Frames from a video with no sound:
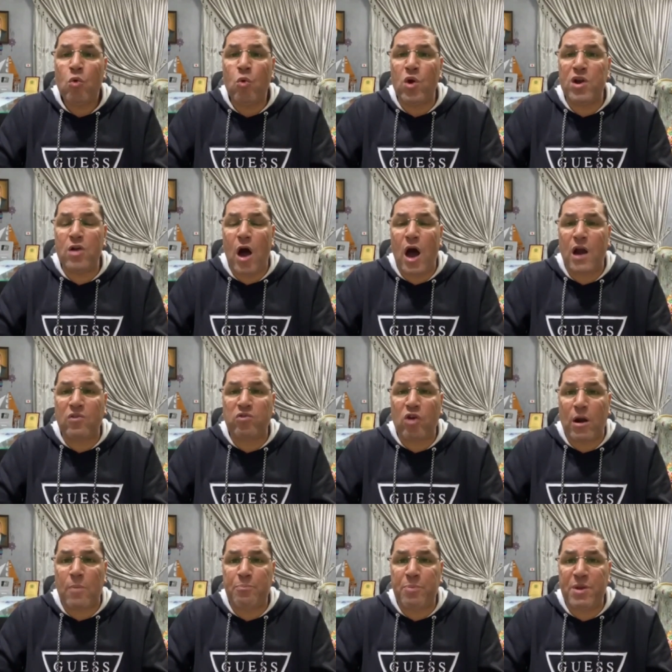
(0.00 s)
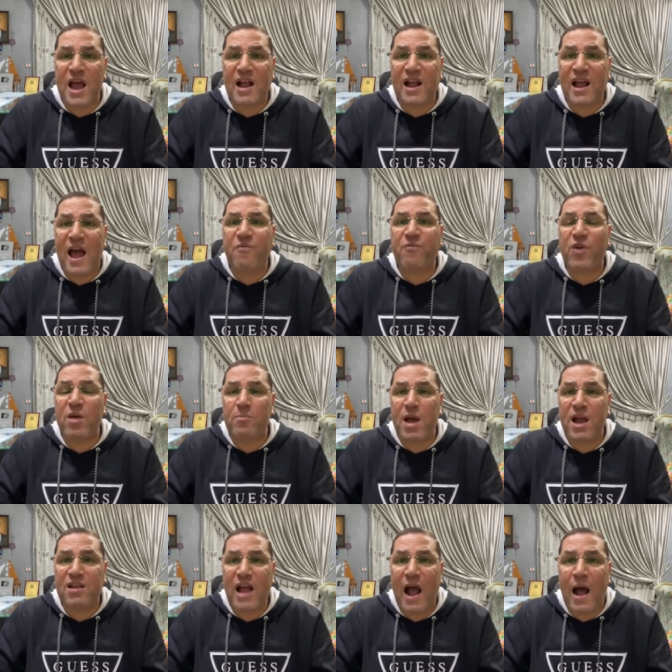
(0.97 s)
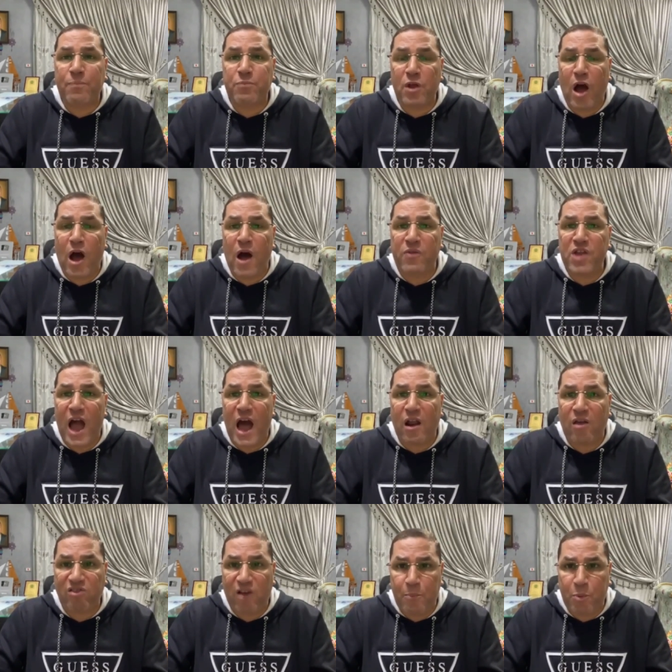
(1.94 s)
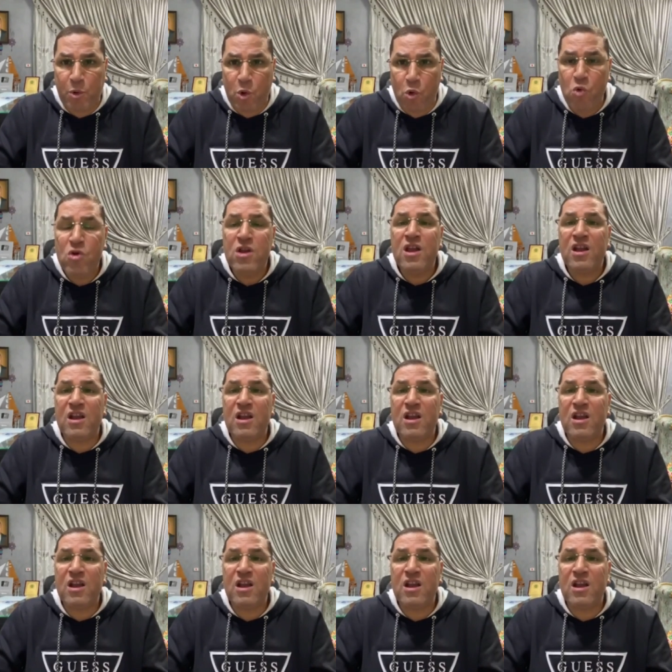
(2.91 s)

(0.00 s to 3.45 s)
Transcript: والنهاردة ربنا كافئ مجدي عبد العاطي على صبره